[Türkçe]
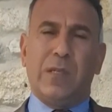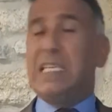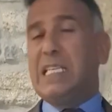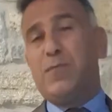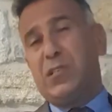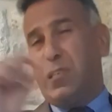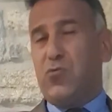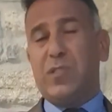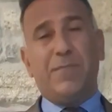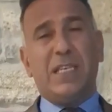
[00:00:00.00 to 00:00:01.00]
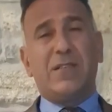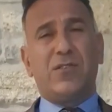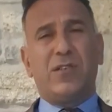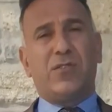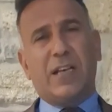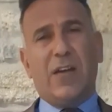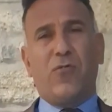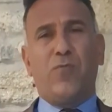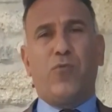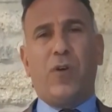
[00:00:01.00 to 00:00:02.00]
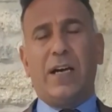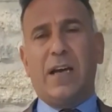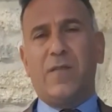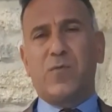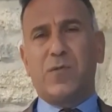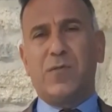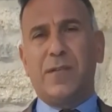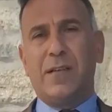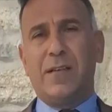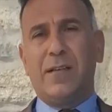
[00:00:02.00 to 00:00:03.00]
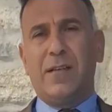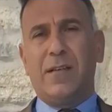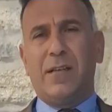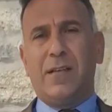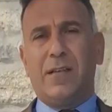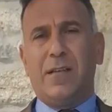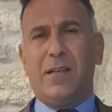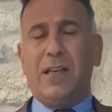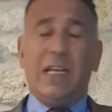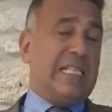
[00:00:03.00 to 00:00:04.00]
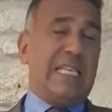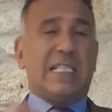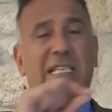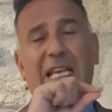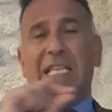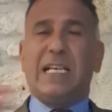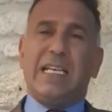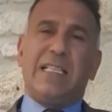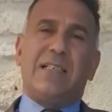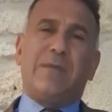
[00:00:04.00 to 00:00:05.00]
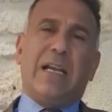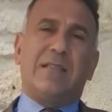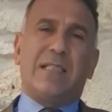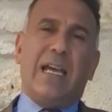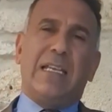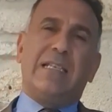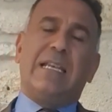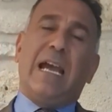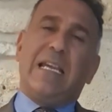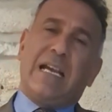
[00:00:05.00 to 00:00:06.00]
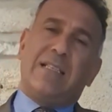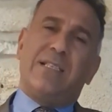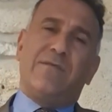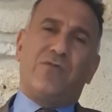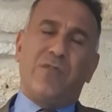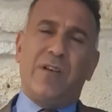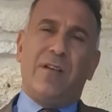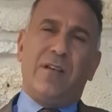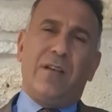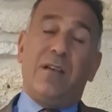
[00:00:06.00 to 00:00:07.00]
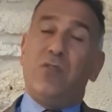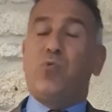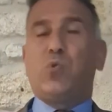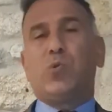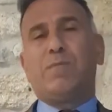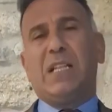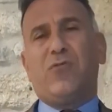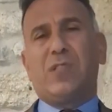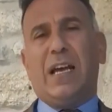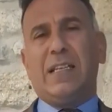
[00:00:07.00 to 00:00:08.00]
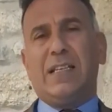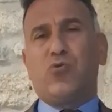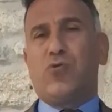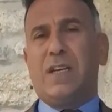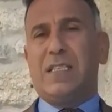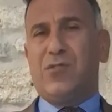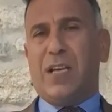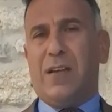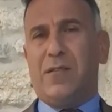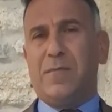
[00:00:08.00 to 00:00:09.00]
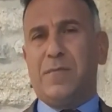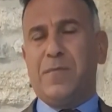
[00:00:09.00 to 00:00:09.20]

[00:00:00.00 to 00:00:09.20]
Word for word: 72 günde bir dışarı çıkar o boğa yavrusu. Girit'in Ege kıyılarına bakan sahillerine ayaklarını vurur. 300 milyon tane turba atı çıkar.